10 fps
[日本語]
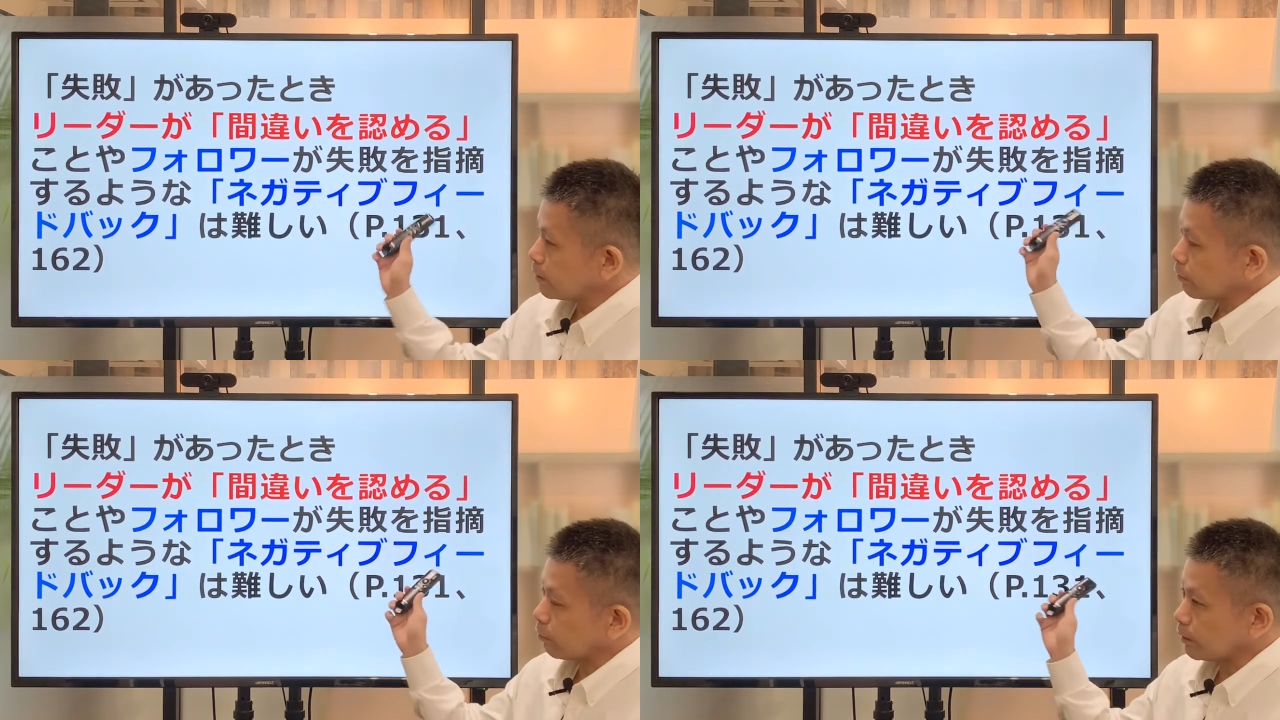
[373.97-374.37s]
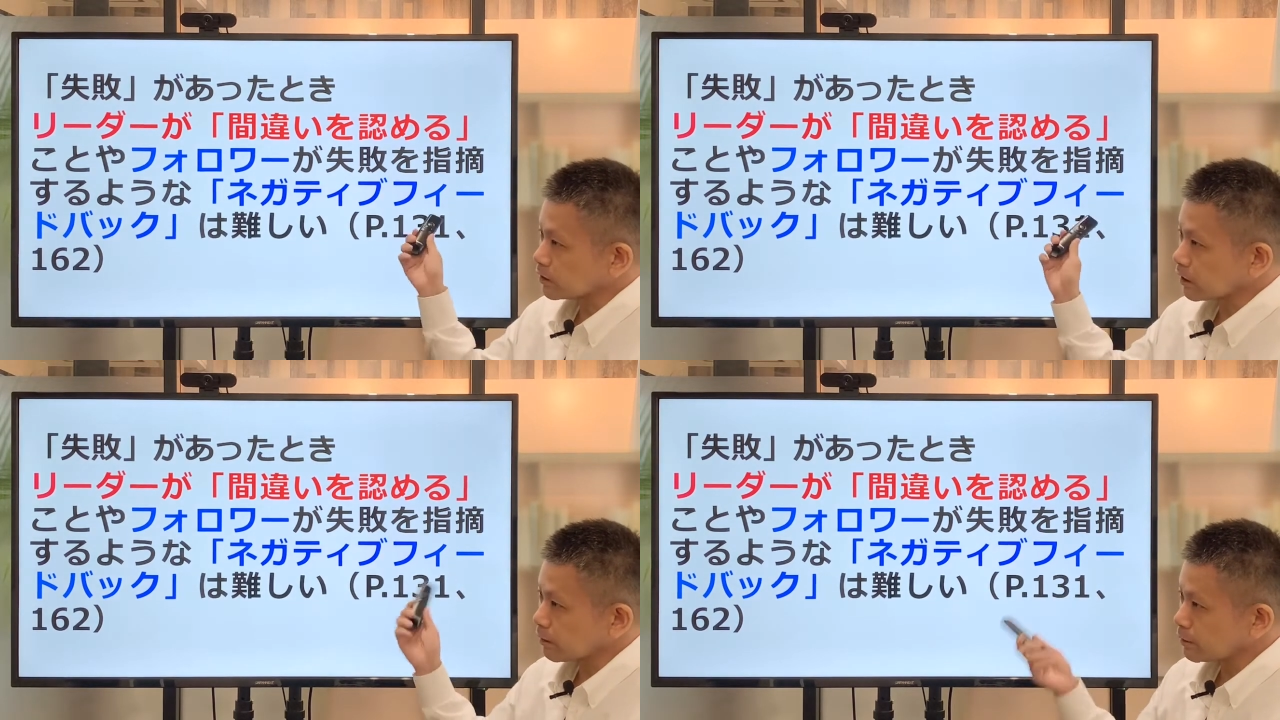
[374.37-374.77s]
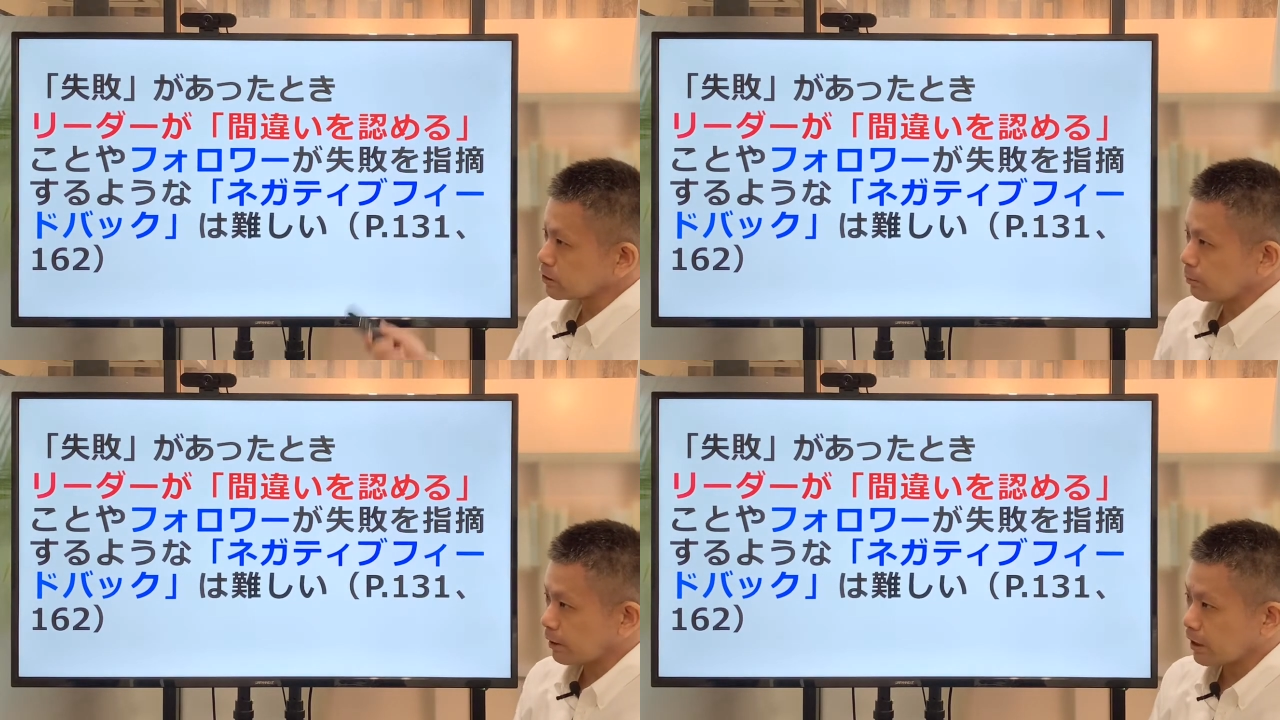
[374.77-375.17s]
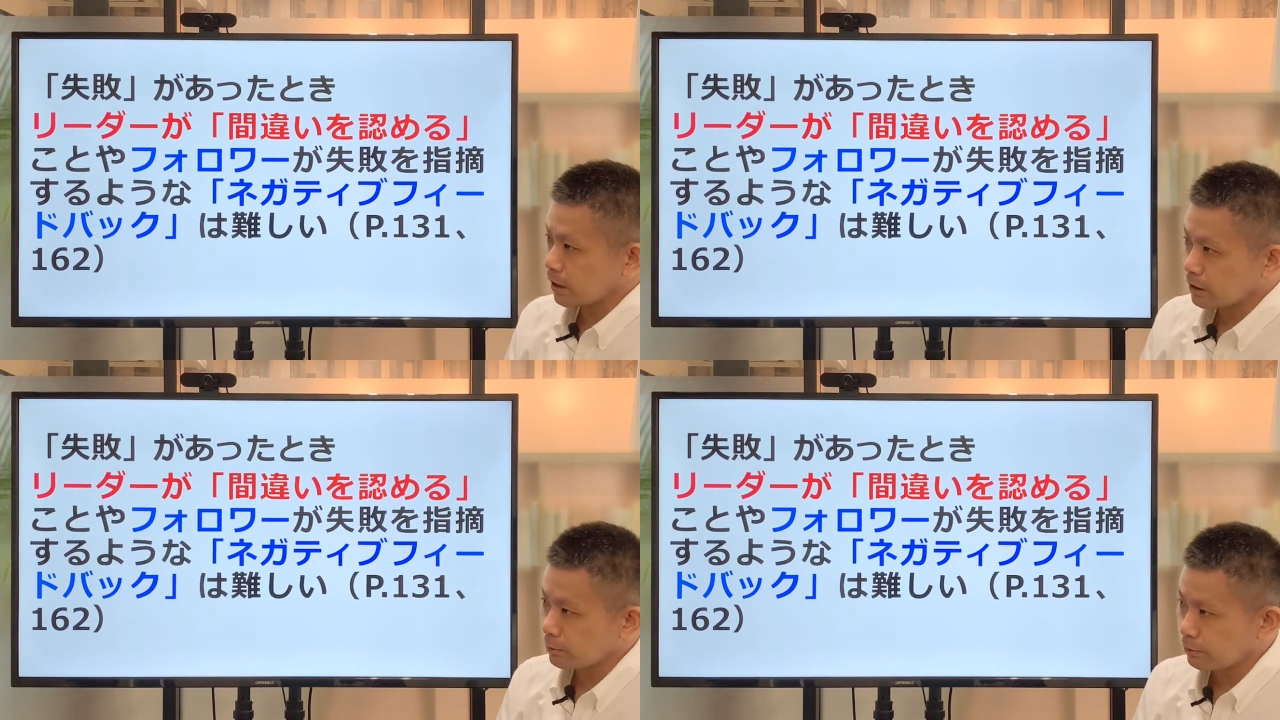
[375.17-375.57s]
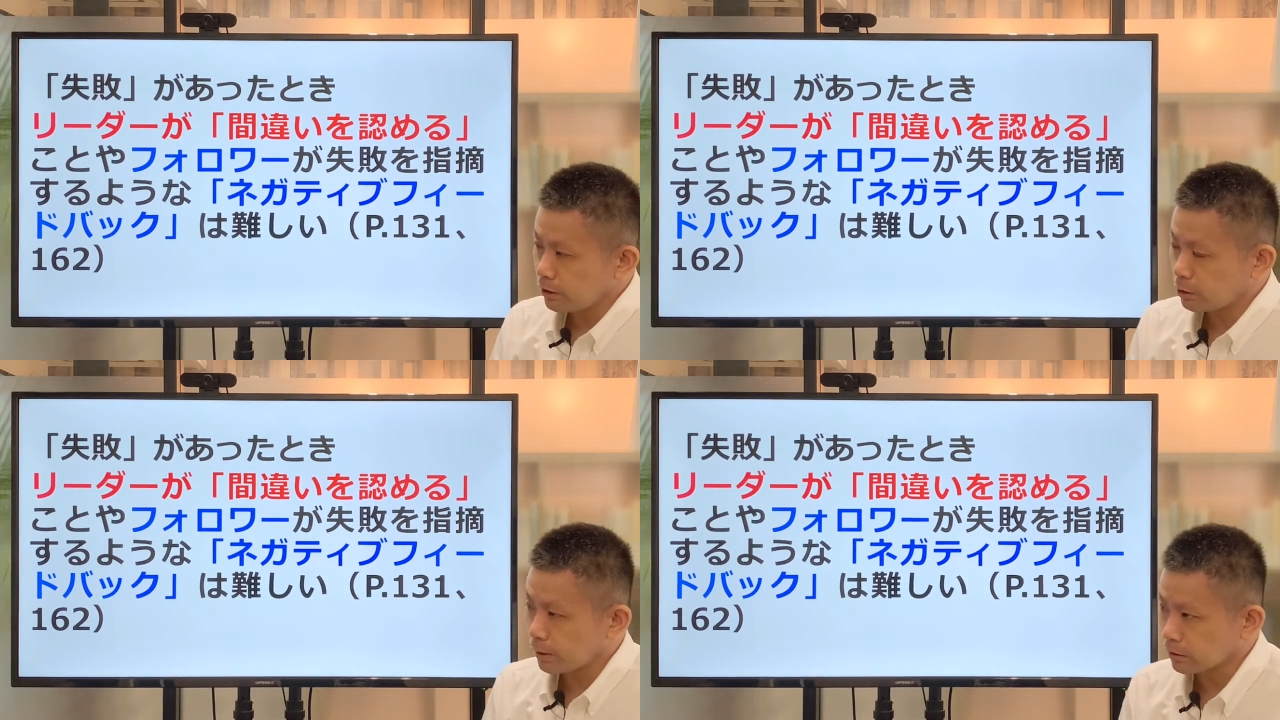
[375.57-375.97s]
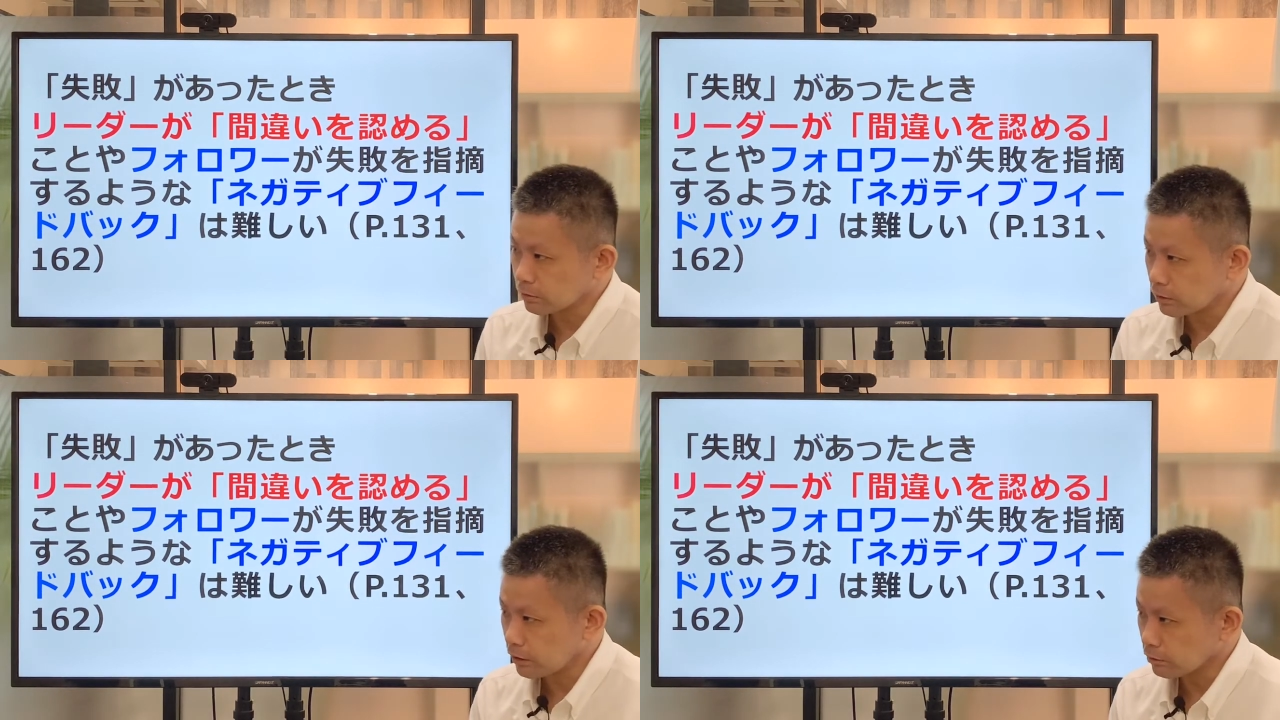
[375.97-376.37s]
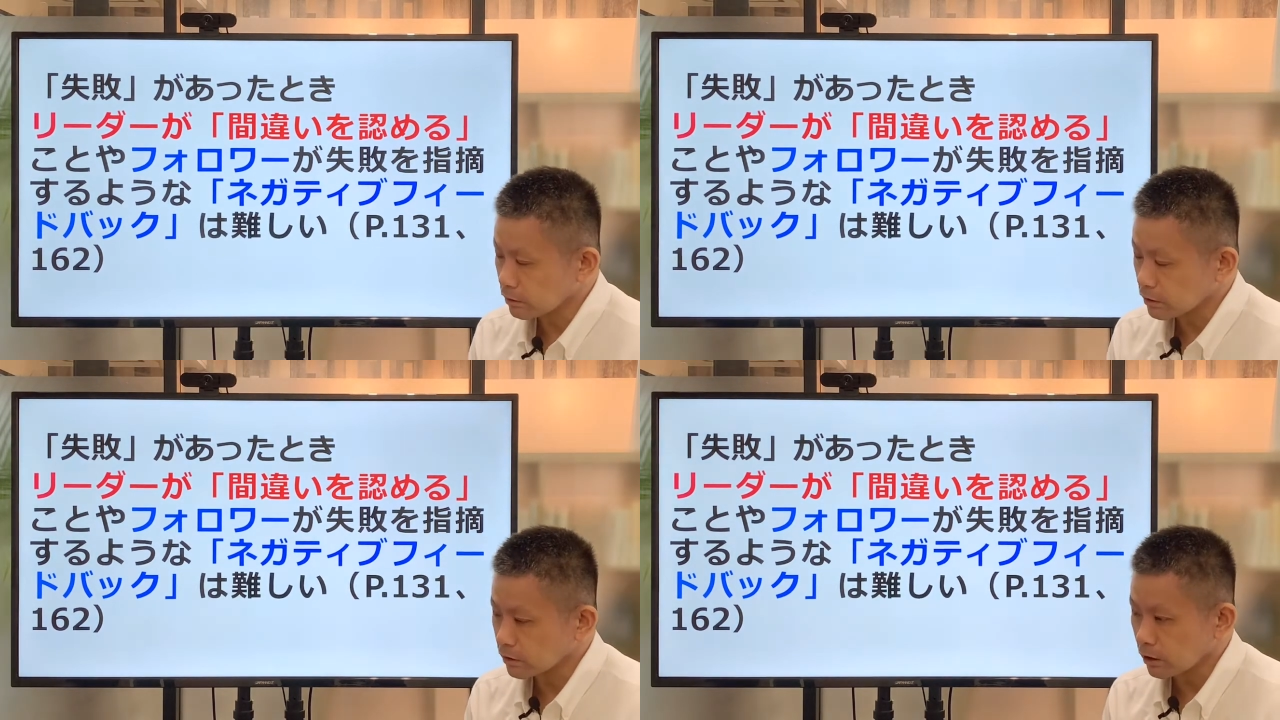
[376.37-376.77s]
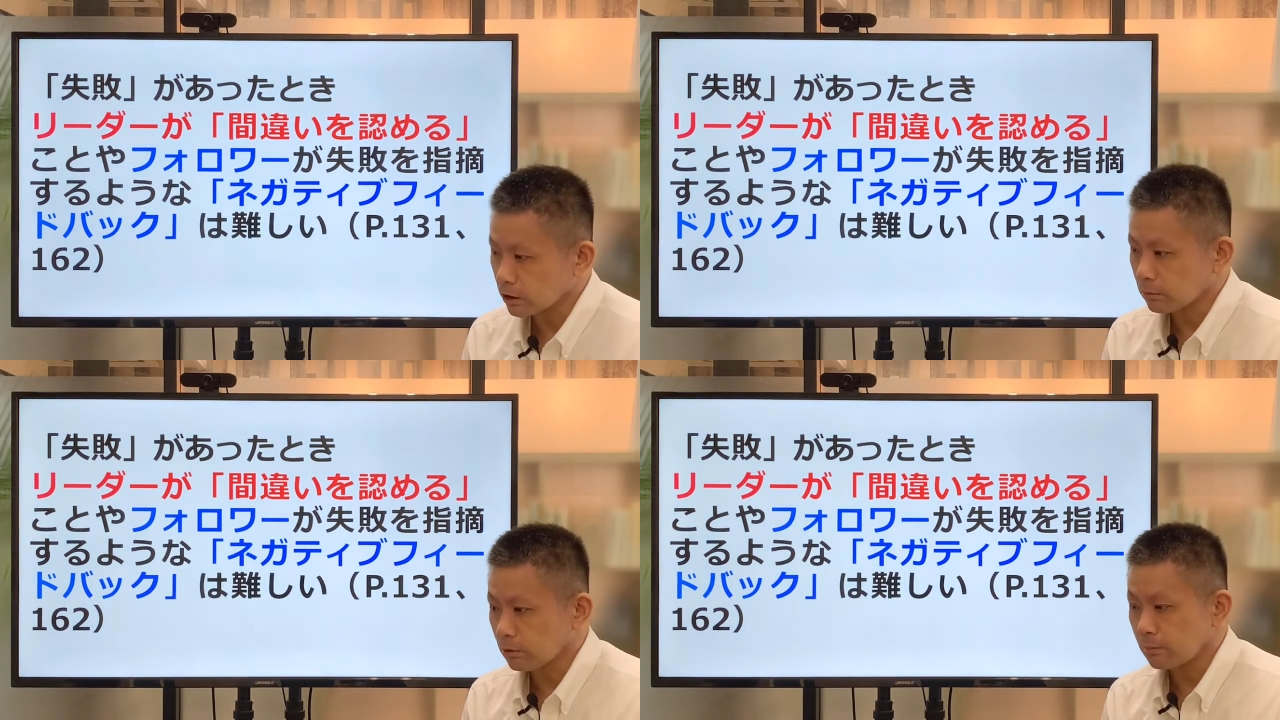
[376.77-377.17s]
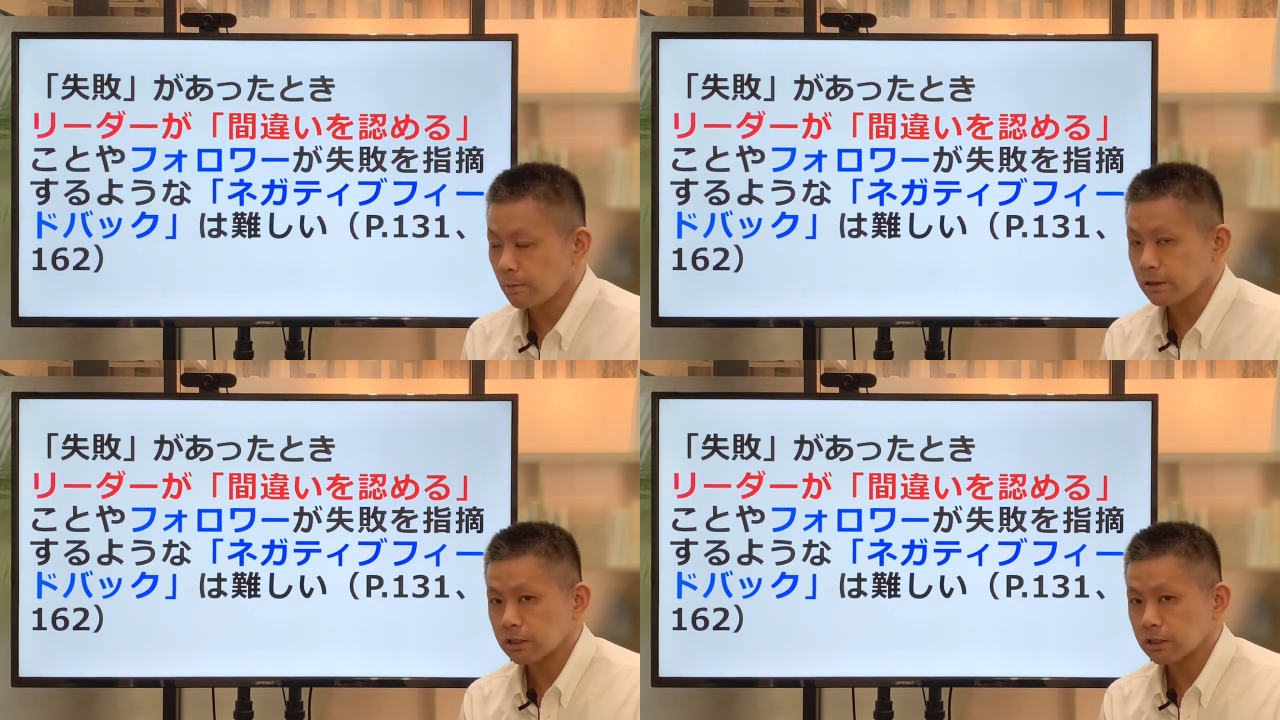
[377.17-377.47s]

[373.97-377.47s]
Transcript: こう間違ってますよ、まあ、ネガティブフィードバックっていうんですけれども、まあ、